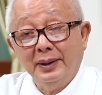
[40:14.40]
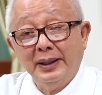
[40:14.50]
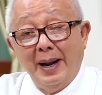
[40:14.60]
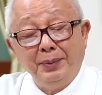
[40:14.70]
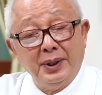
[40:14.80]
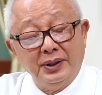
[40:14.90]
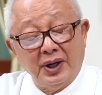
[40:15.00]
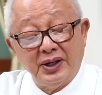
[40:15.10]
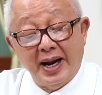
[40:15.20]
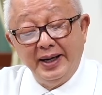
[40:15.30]
นับถือศา
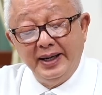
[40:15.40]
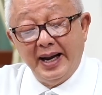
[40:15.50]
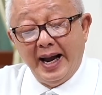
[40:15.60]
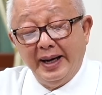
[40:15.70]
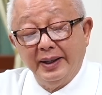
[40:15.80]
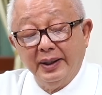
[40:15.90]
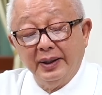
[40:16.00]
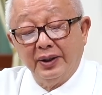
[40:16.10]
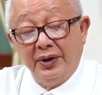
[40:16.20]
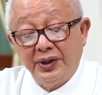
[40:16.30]
สนานิกาย
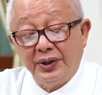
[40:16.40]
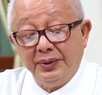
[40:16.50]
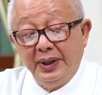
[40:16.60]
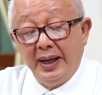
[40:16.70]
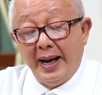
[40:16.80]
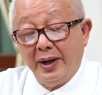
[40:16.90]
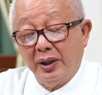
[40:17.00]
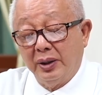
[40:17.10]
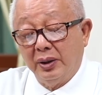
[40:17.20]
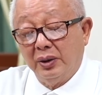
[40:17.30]
คริสต์นิกาย
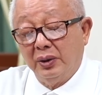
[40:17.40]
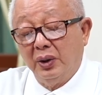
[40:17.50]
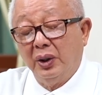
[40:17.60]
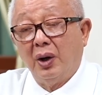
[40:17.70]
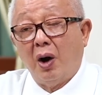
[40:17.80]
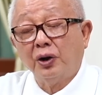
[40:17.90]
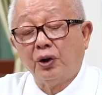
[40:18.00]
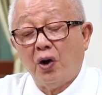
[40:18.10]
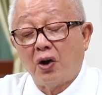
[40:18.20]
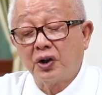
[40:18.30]
ออร์โธ
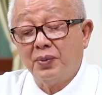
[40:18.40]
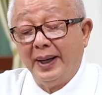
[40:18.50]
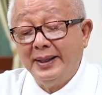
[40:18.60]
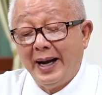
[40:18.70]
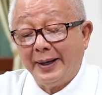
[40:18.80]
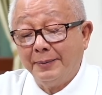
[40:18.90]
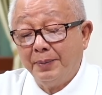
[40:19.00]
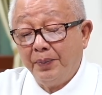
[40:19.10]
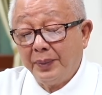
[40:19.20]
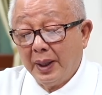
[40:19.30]
ดอกซ์เหมือนกัน
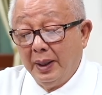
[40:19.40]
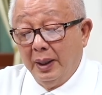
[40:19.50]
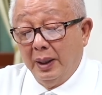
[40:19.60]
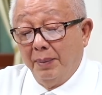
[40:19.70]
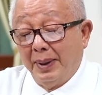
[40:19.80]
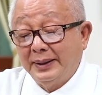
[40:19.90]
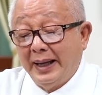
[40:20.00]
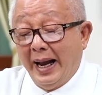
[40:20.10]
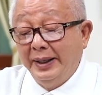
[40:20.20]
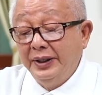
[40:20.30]
ภา
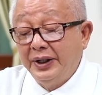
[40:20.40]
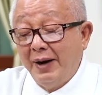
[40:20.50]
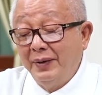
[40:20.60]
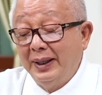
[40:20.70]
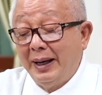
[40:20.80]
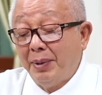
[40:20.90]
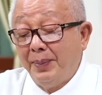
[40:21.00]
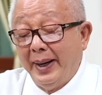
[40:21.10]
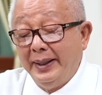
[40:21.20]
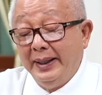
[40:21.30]
ษาที่ใช้วัฒนธรรมประ
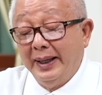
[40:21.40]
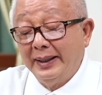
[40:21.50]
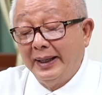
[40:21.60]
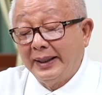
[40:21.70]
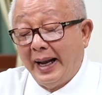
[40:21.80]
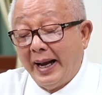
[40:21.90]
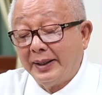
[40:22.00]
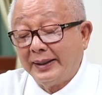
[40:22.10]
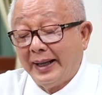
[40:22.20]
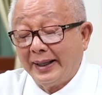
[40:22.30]
เพณีและหน้าตาอาจ
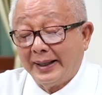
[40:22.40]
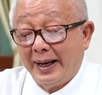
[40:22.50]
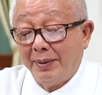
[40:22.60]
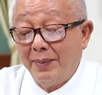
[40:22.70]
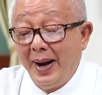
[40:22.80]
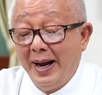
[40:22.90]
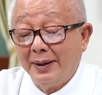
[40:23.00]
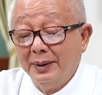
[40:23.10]
จะแตกต่างกันไปบ้าง